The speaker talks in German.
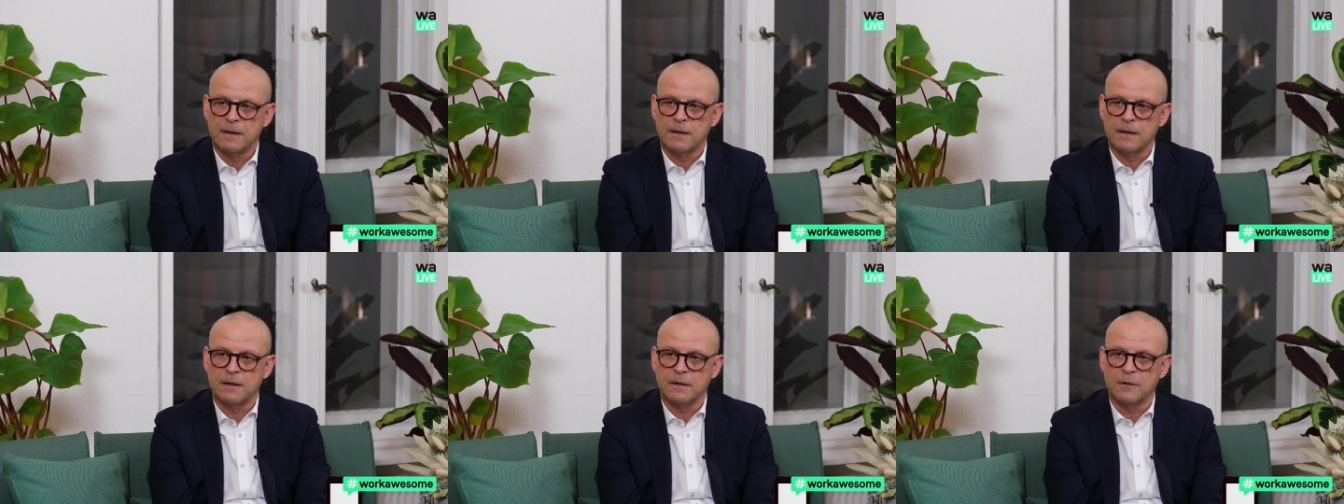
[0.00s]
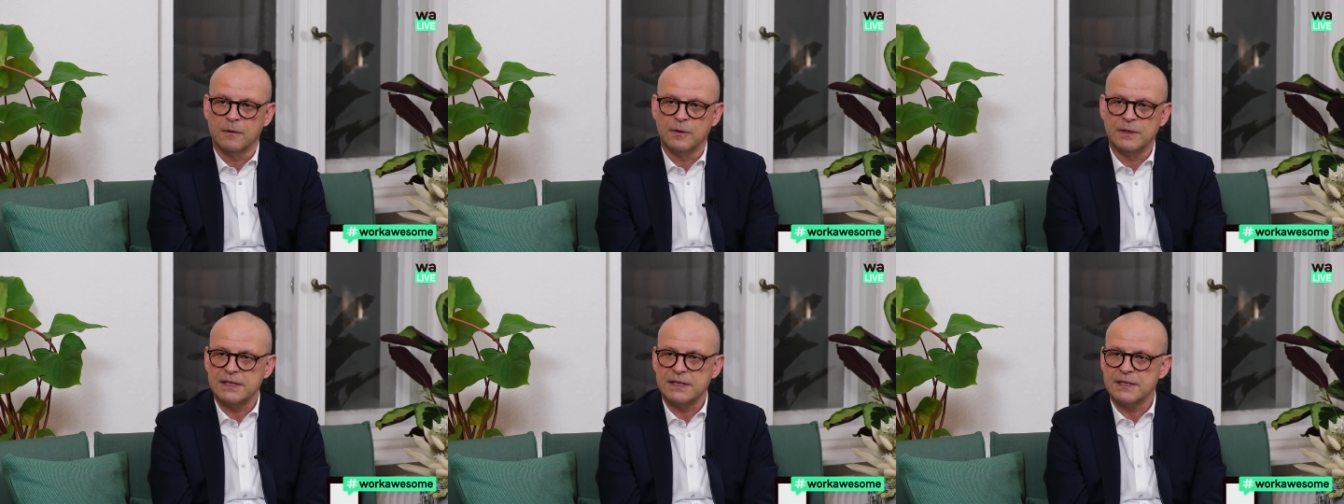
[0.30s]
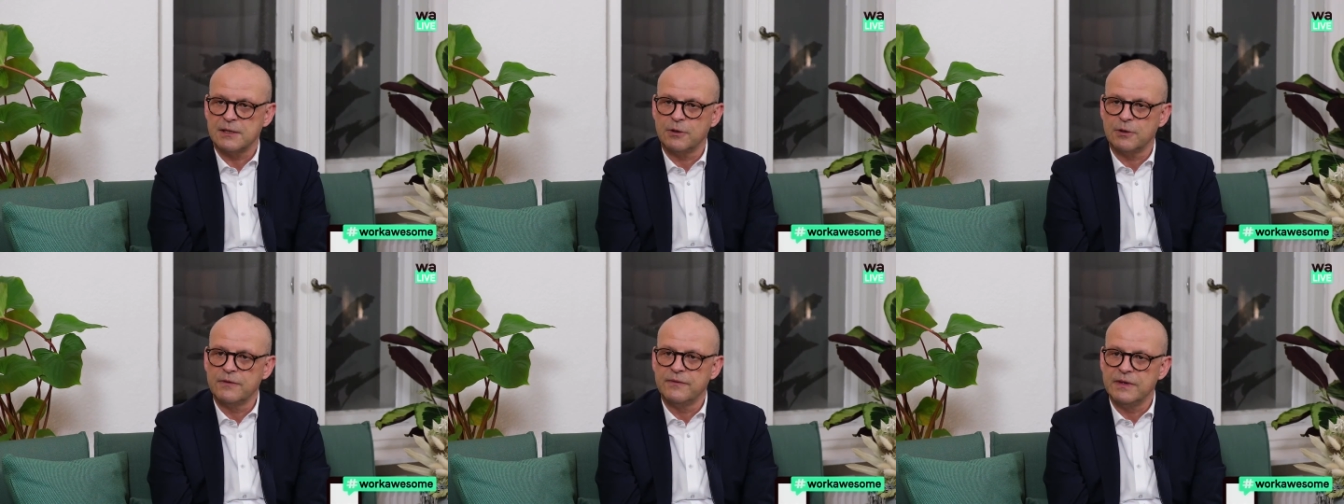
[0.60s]
Äh, und das
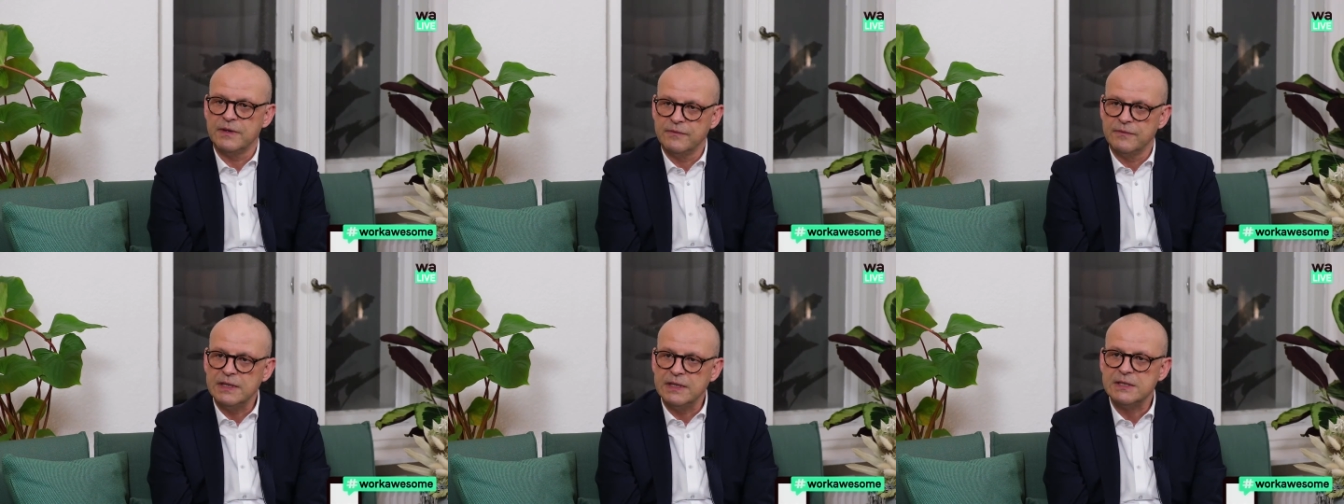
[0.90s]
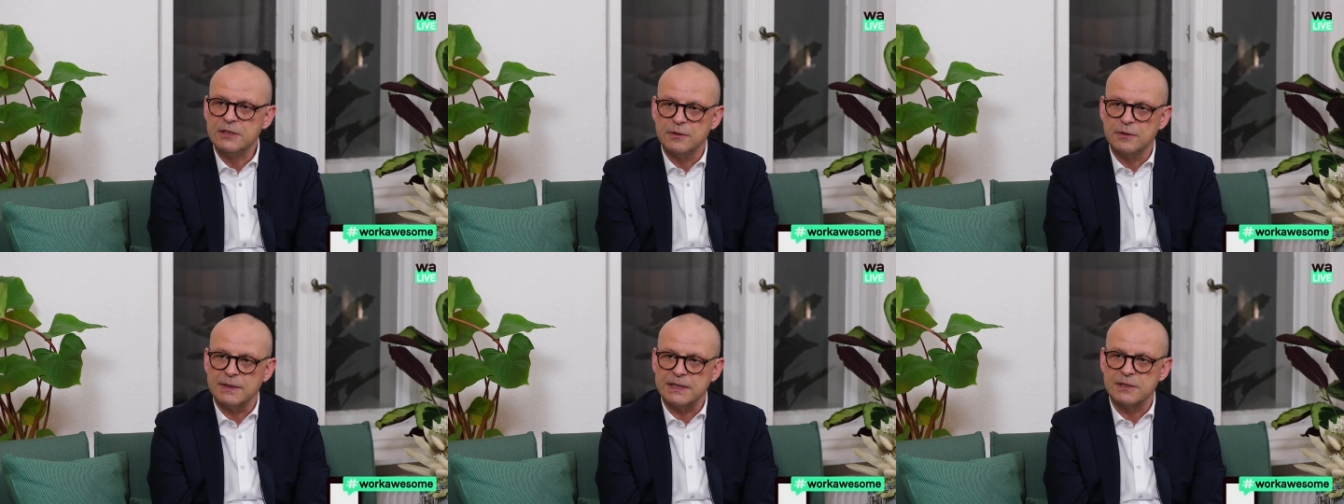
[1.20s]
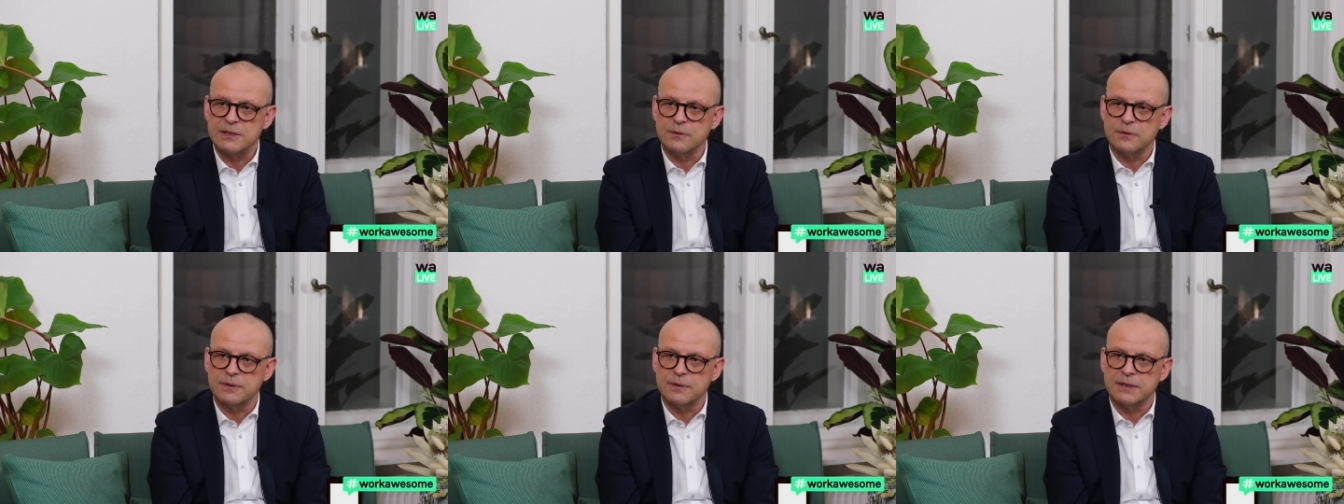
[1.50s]
ist auch eine
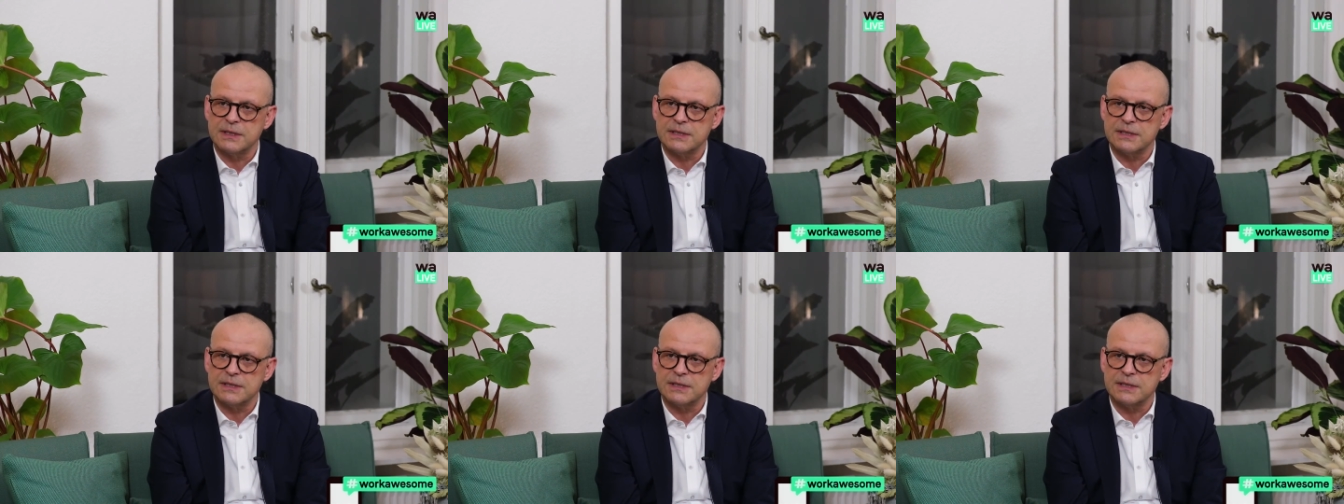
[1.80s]
Win-Win-Situation.